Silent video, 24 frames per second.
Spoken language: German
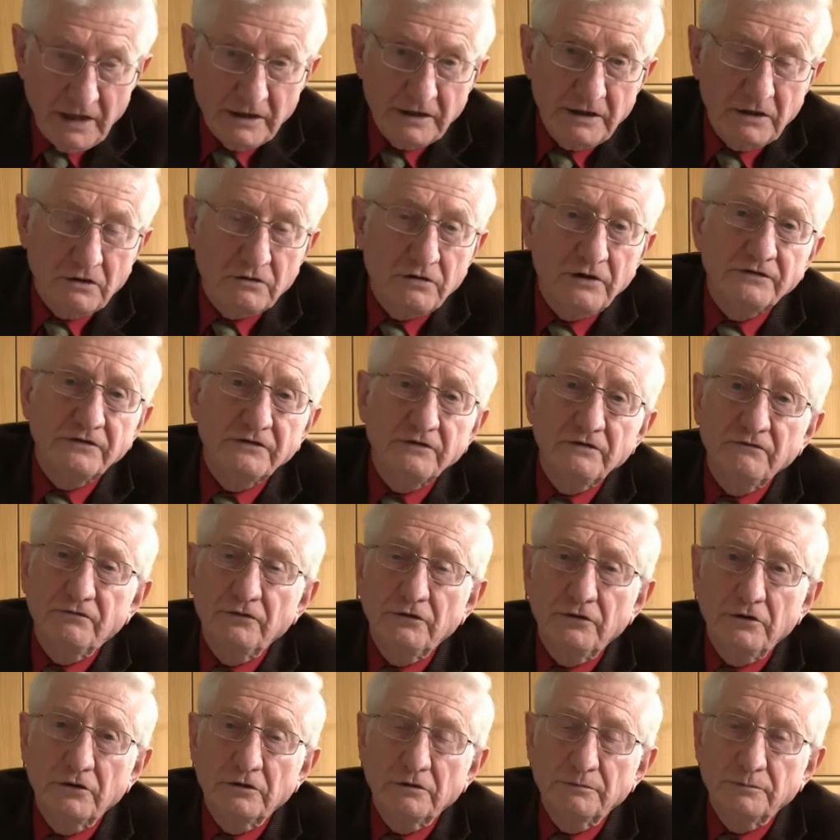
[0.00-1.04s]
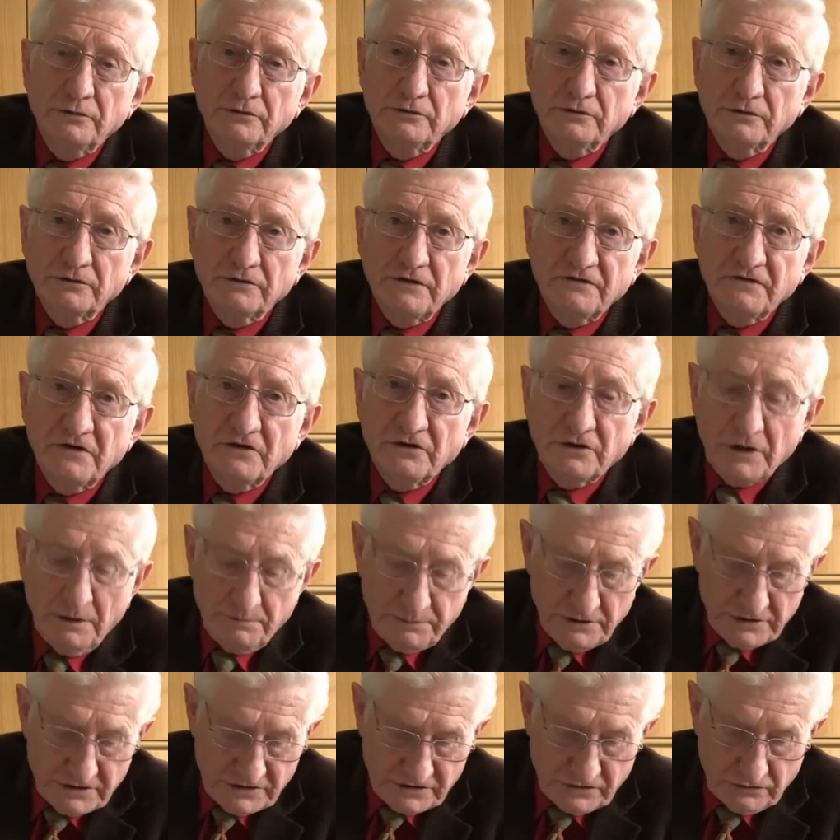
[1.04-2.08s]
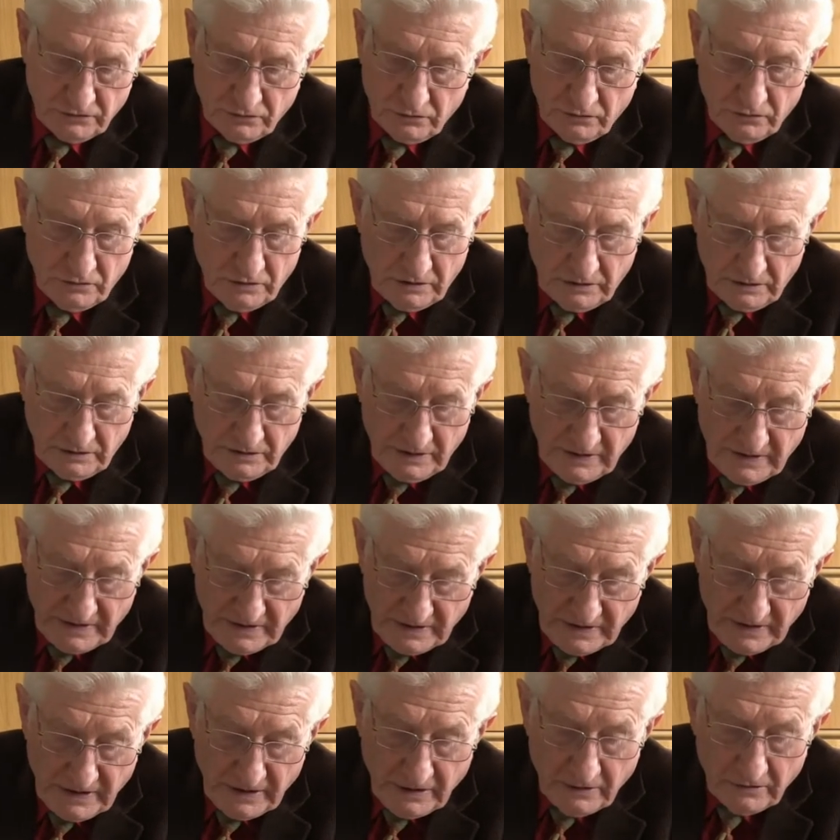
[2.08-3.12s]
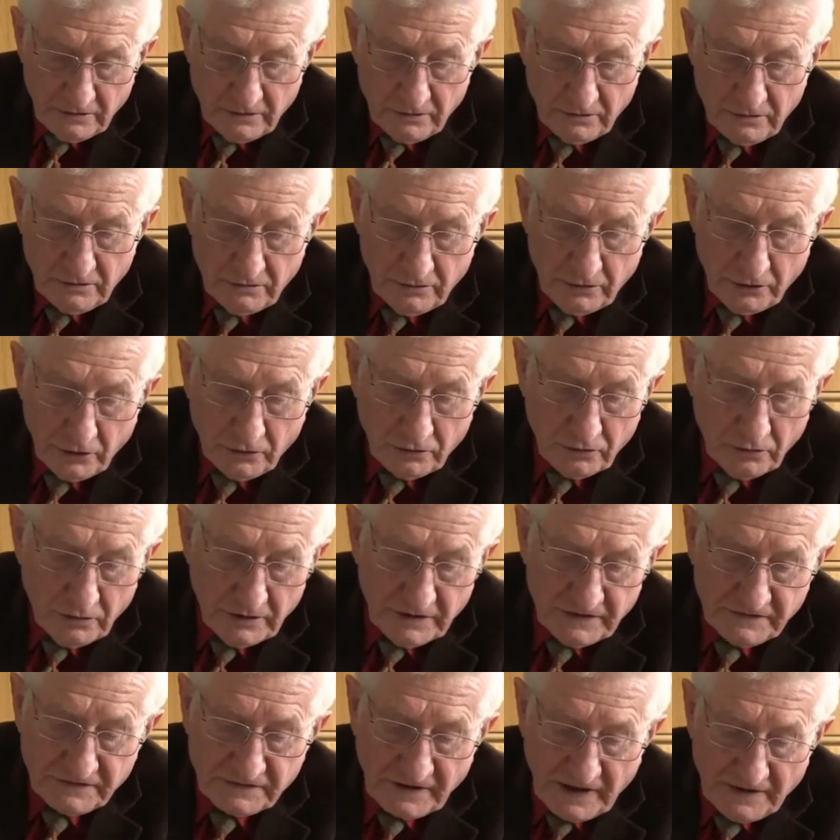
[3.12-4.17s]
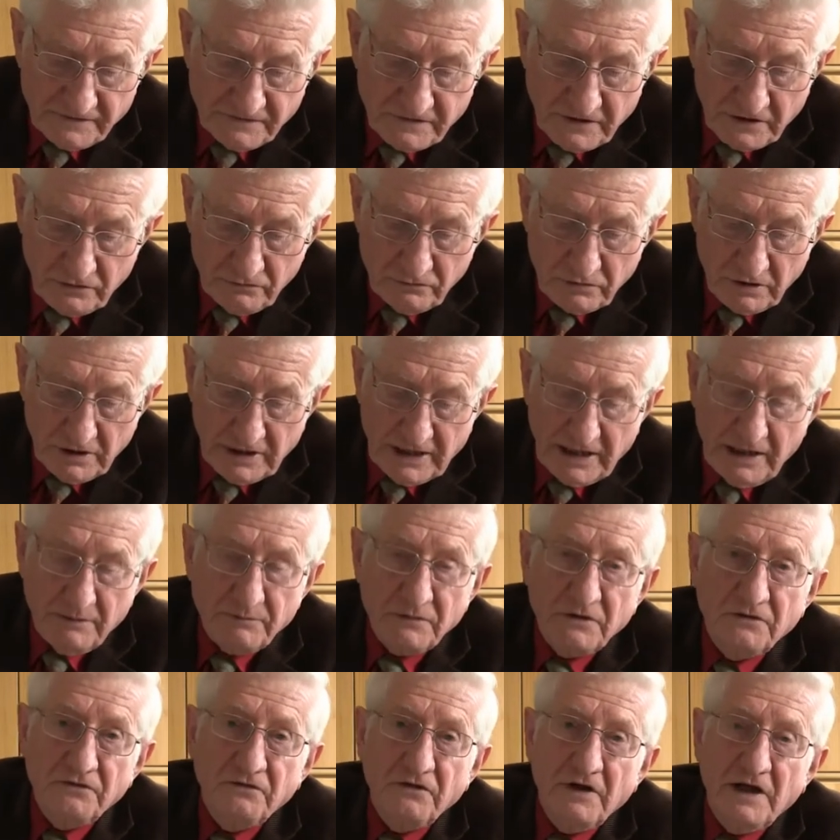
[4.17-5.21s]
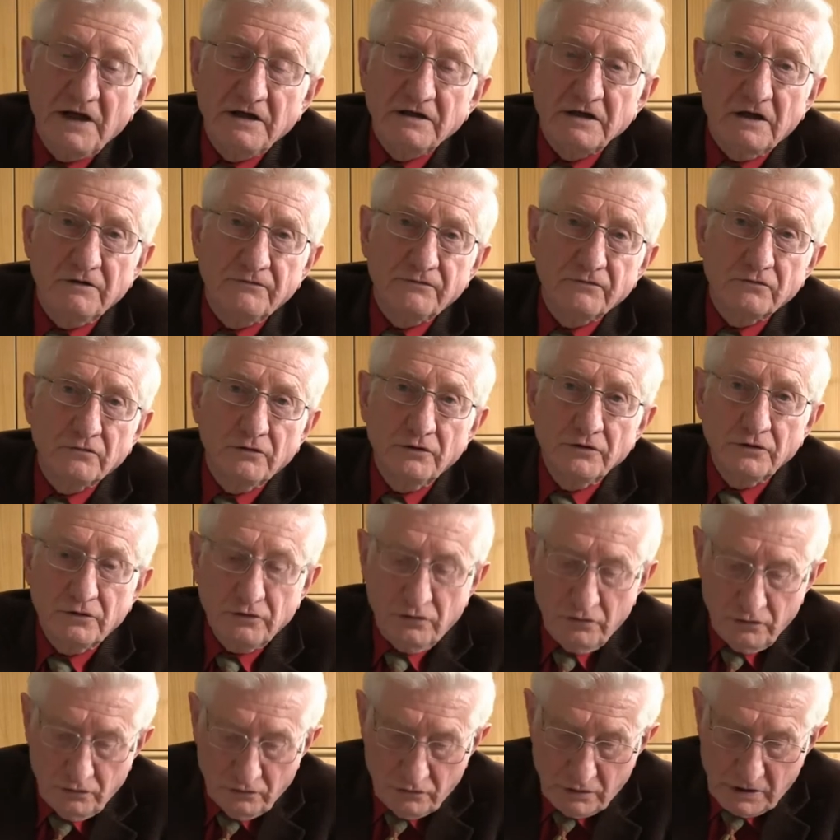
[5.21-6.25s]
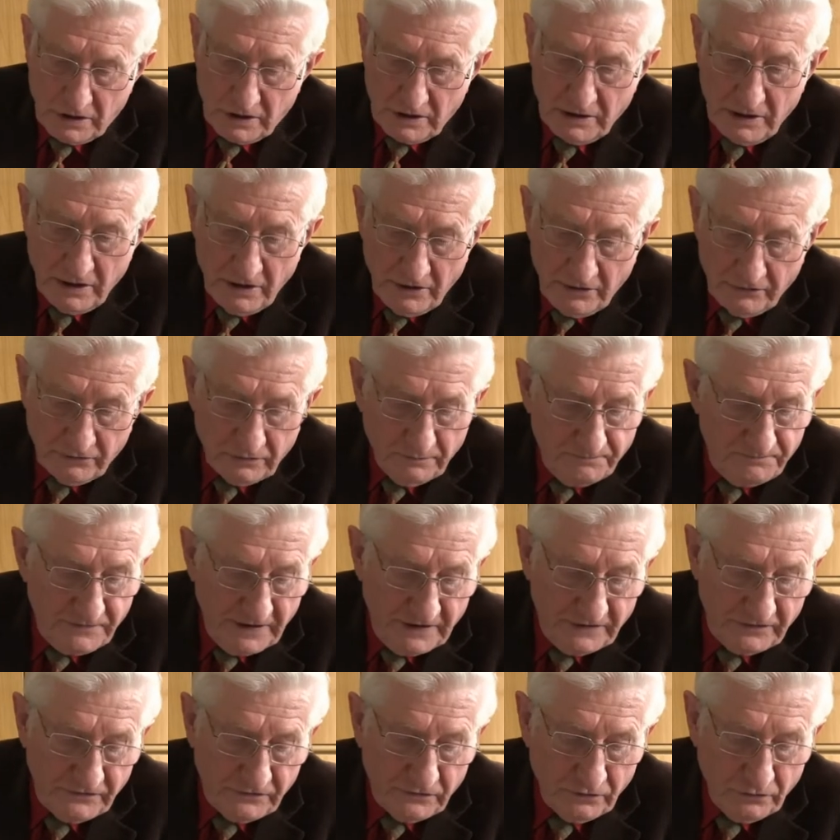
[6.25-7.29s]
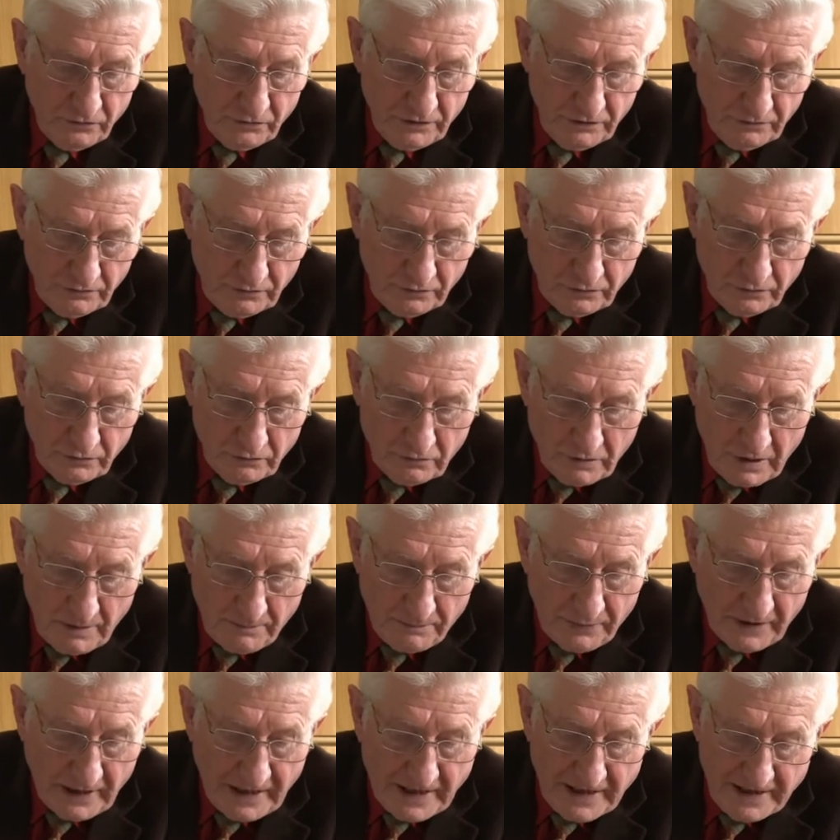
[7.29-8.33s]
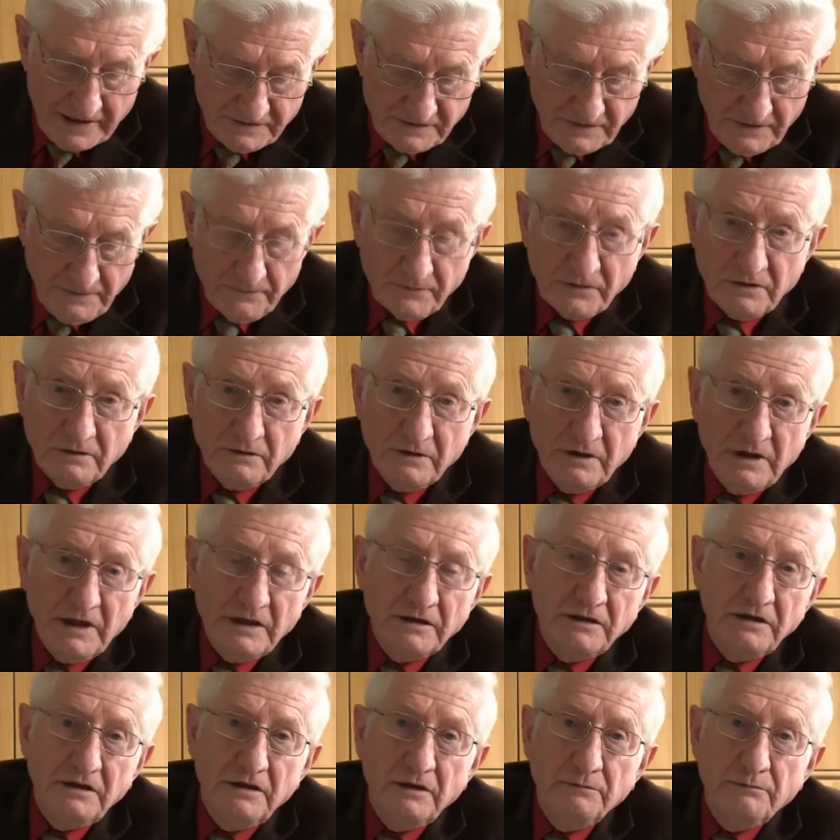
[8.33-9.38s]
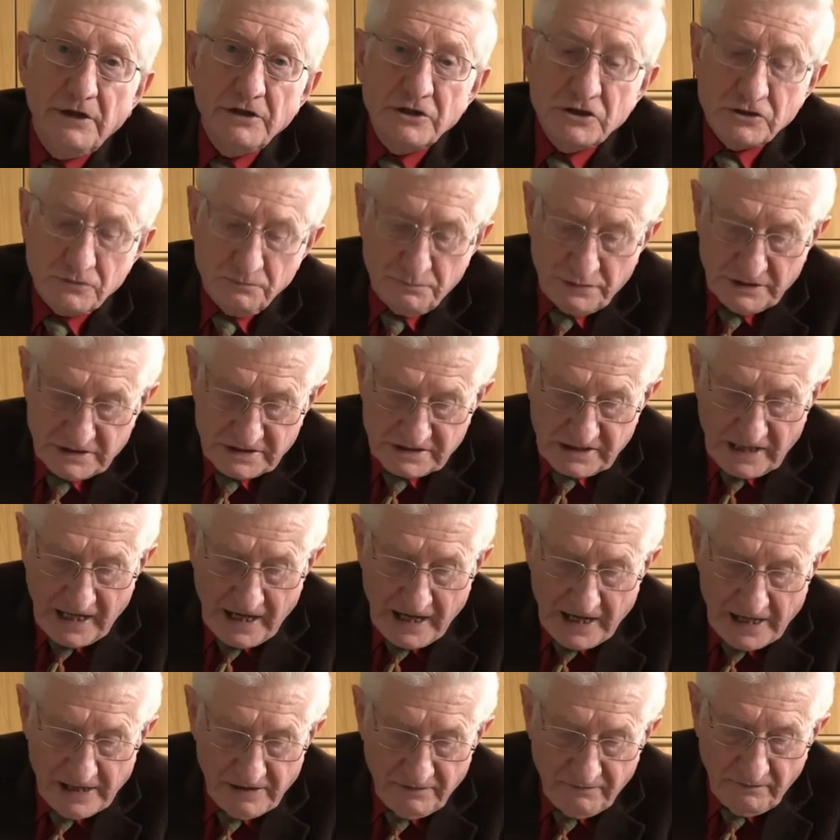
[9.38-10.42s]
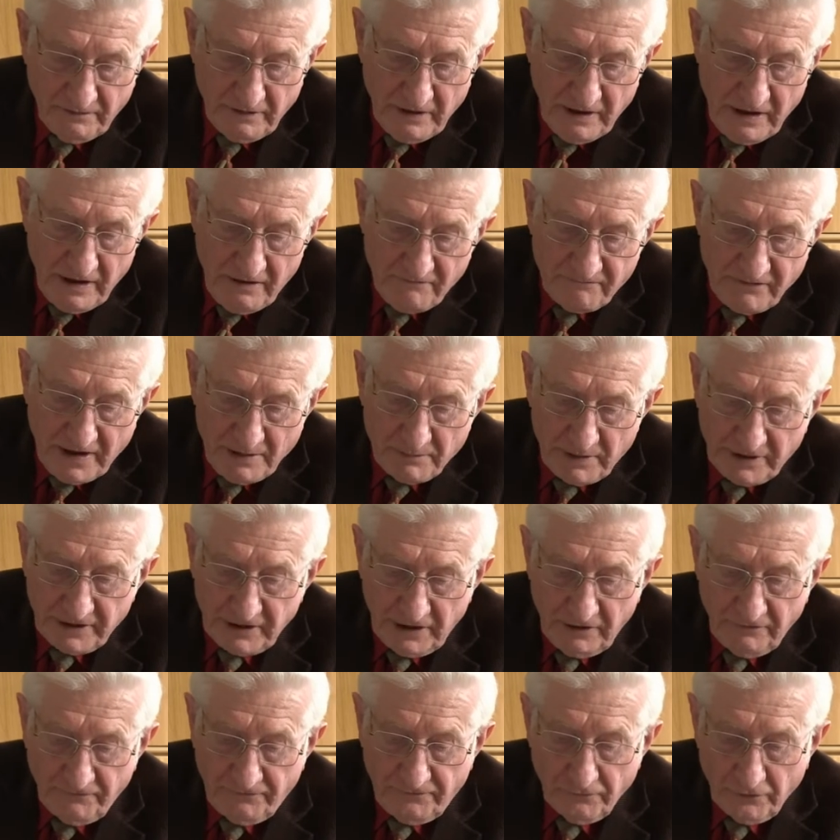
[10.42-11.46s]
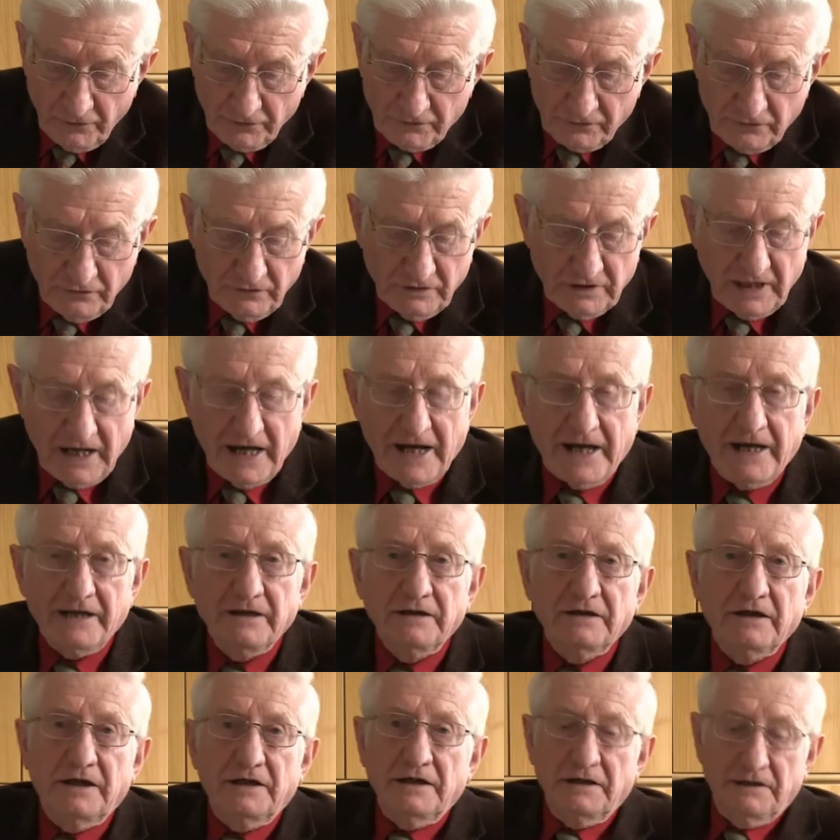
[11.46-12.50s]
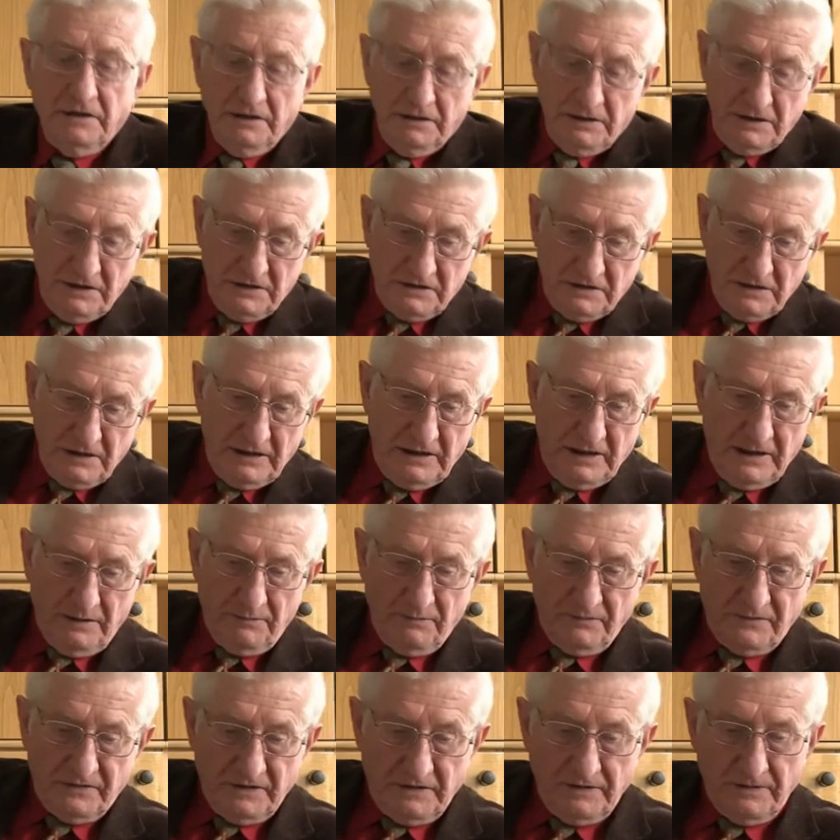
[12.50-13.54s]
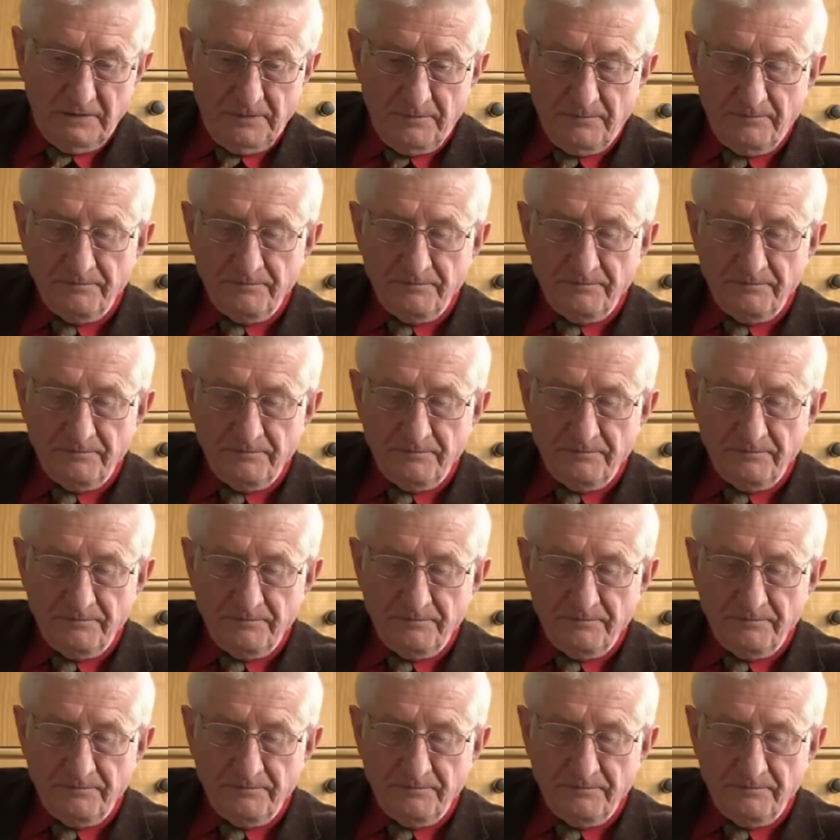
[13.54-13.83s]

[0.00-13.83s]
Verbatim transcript: Die Kosten für Ökoprodukte sind doppelt so hoch. Öko ist an sich nur lebensfähig aufgrund hoher Subventionen und hoher Preise, die die Menschen bezahlen, weil man ihnen Vorzüge einredet, die nicht gegeben sind.